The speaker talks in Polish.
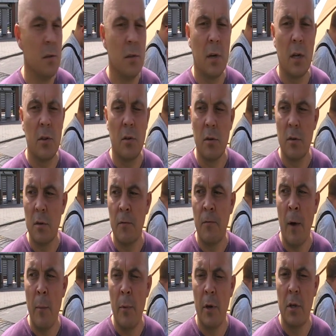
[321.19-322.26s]
dyrektor
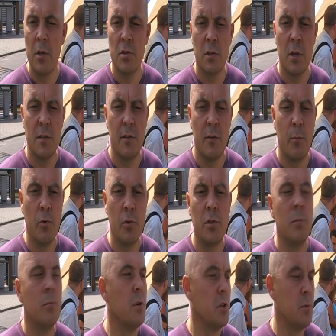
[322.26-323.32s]
fabryki, że nas nie
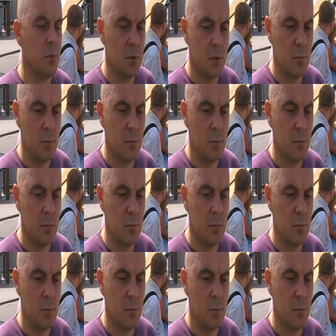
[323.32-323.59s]
wpuści. Byliśmy,